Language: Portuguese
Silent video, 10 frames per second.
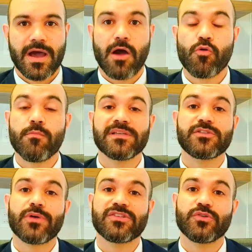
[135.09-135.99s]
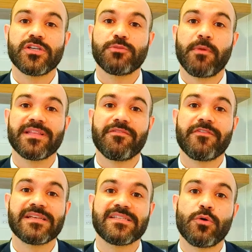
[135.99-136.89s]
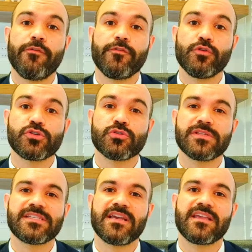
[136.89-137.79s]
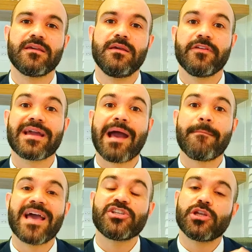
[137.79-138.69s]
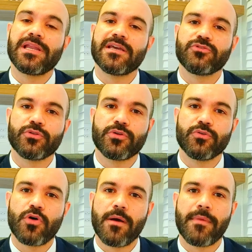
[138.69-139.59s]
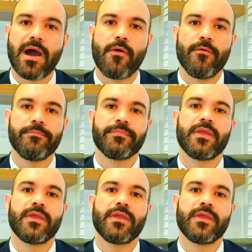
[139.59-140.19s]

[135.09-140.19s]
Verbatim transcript: Algumas situações podem fazer o fluxo do sangue ficar mais lento que o normal,